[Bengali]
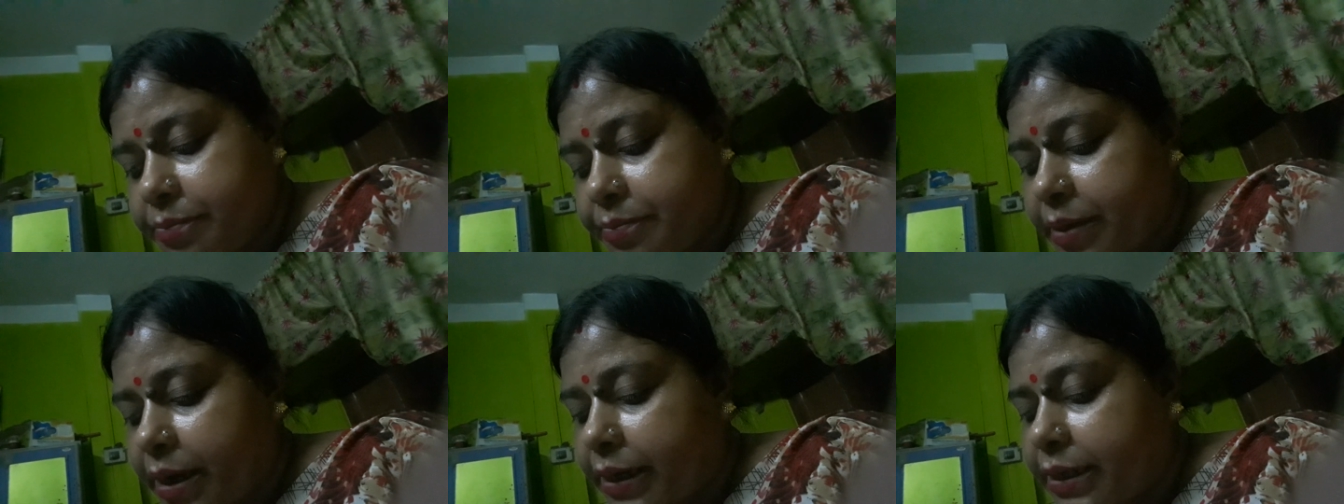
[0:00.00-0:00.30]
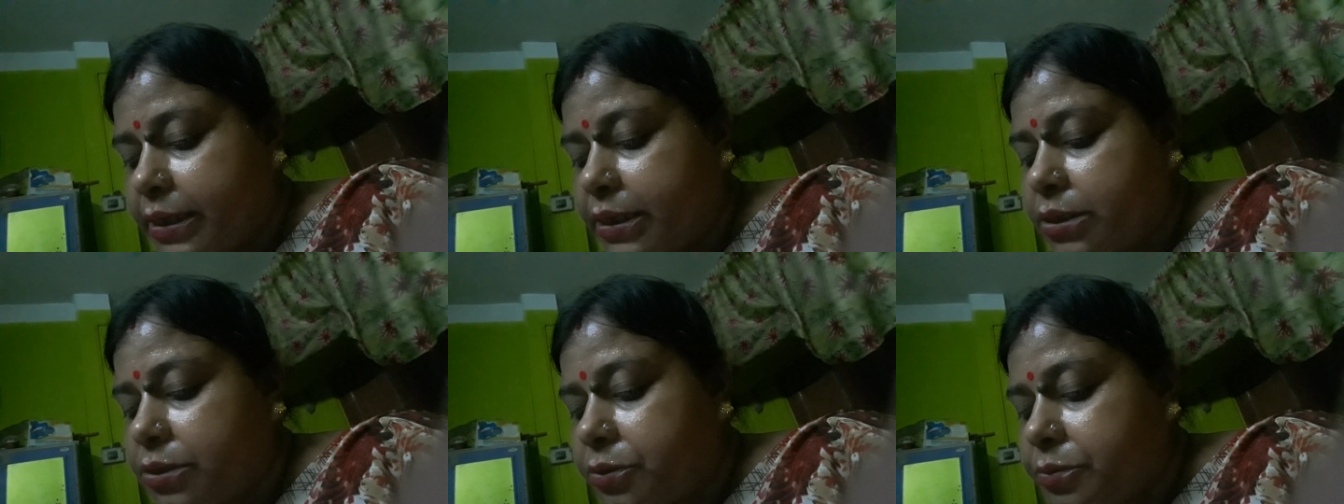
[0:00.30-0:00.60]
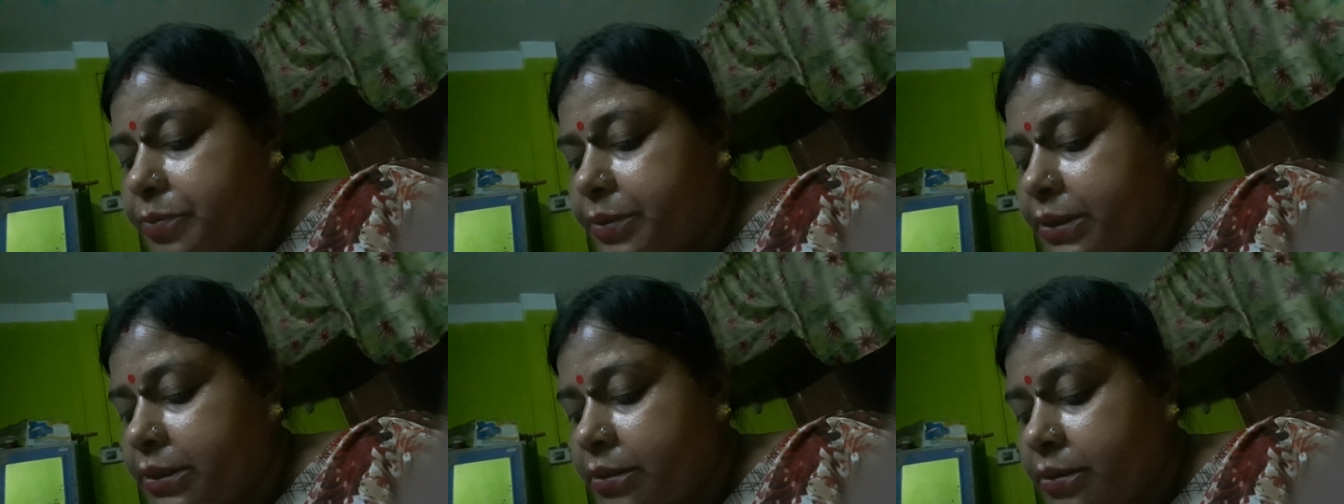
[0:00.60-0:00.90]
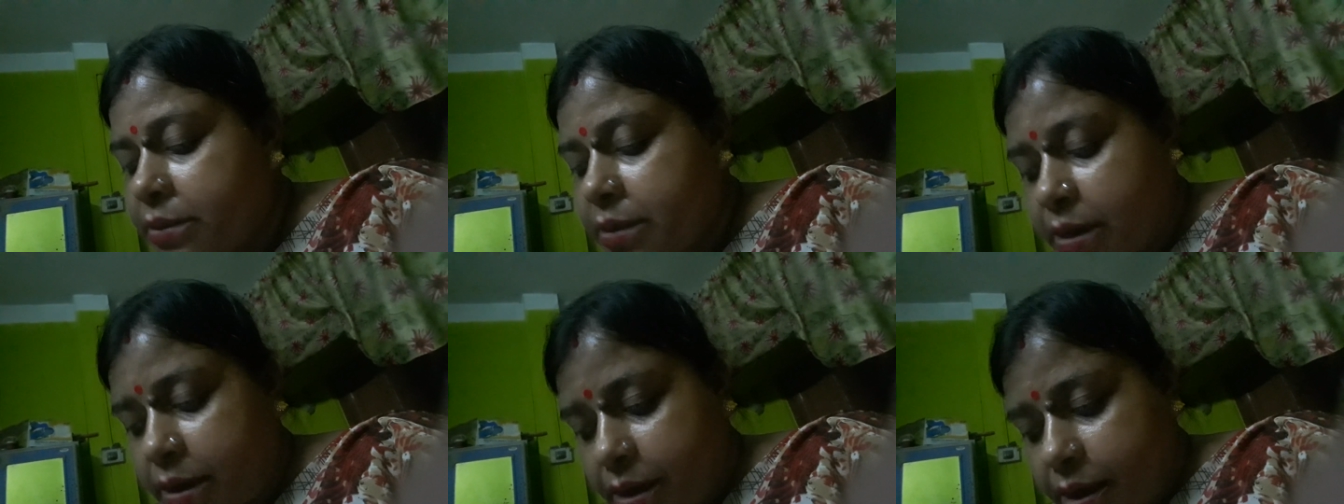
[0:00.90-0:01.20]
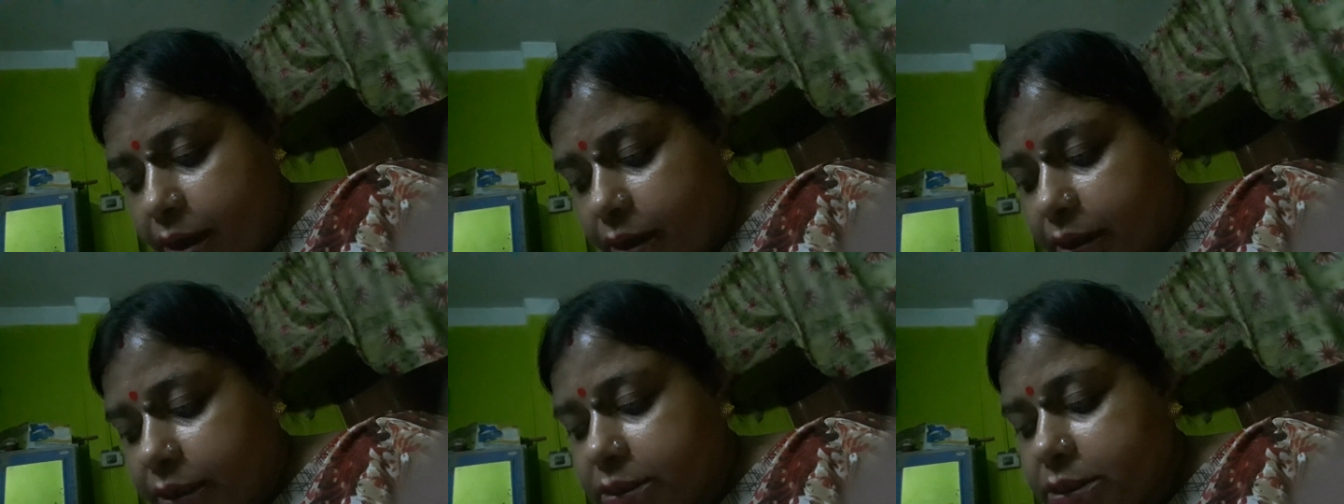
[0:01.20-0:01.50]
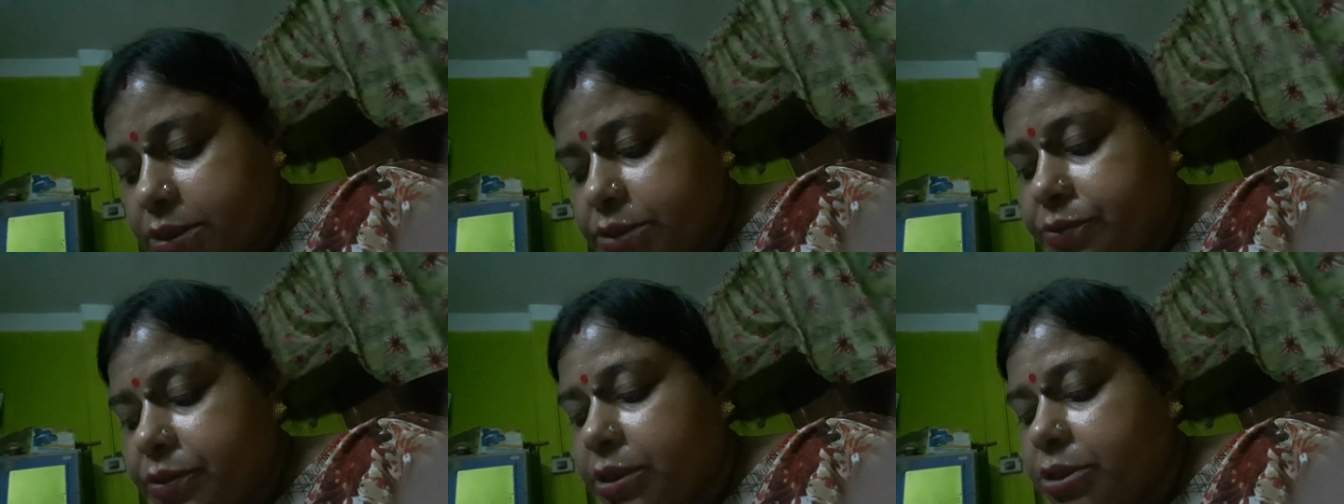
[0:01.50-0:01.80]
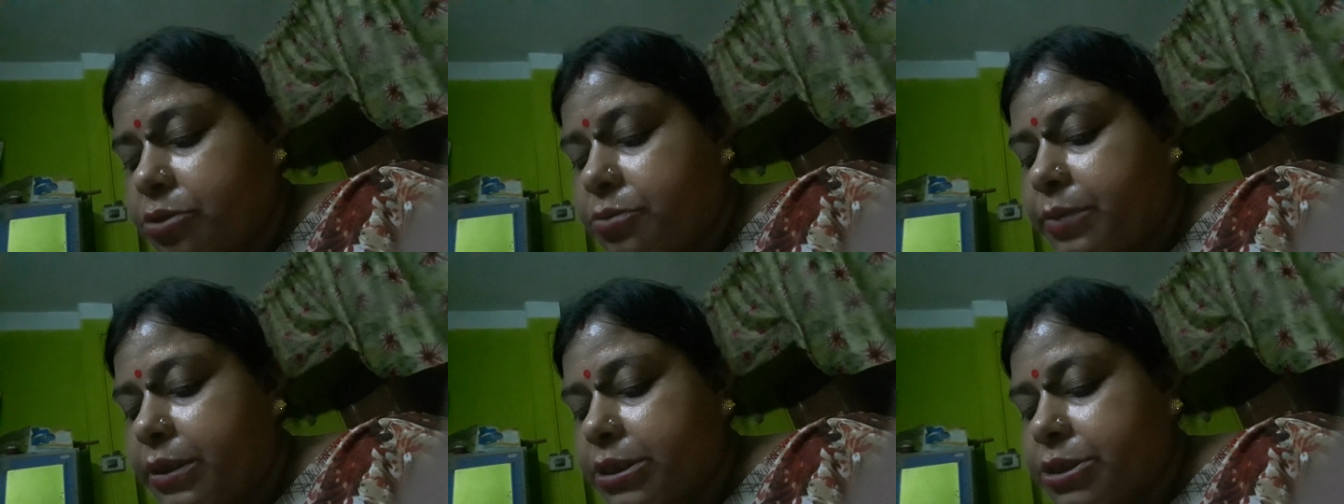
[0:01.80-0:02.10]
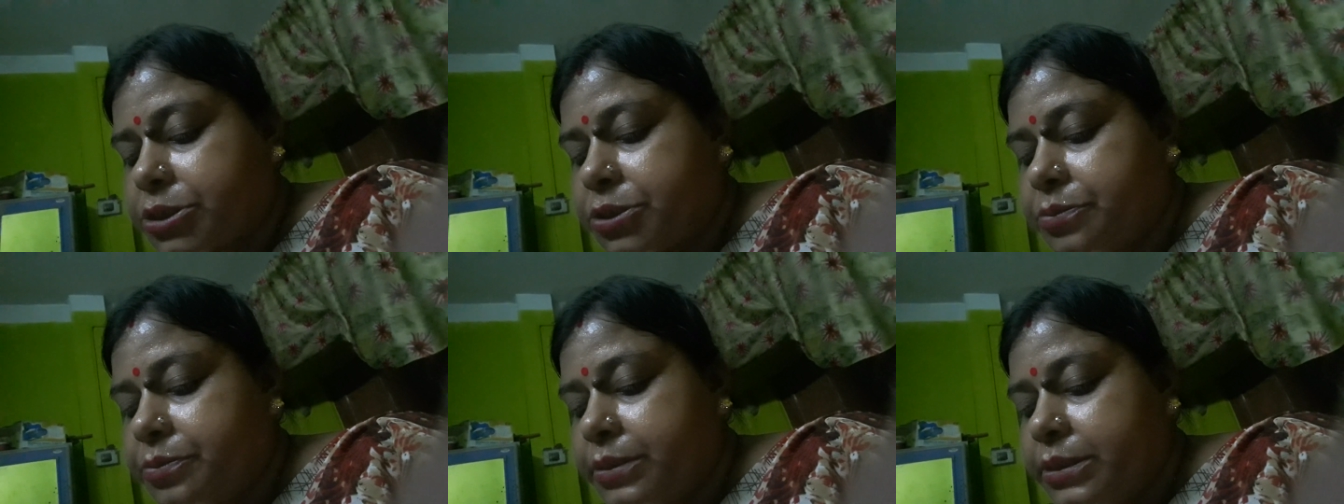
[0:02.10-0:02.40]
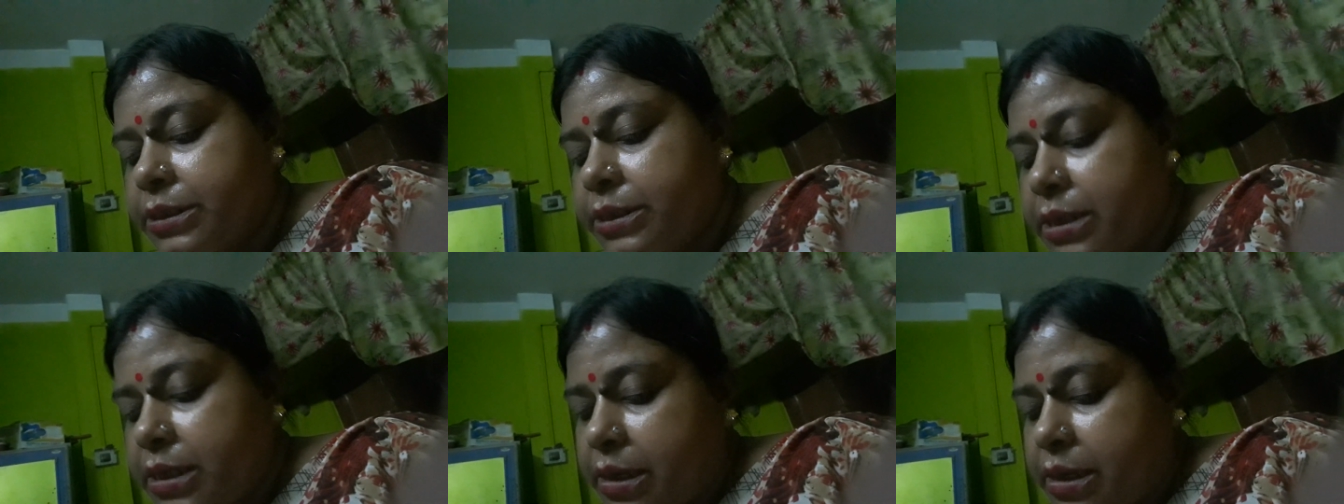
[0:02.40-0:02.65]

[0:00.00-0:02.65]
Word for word: প্রাণের কবি আকাশ জুড়ে তোমার ছবি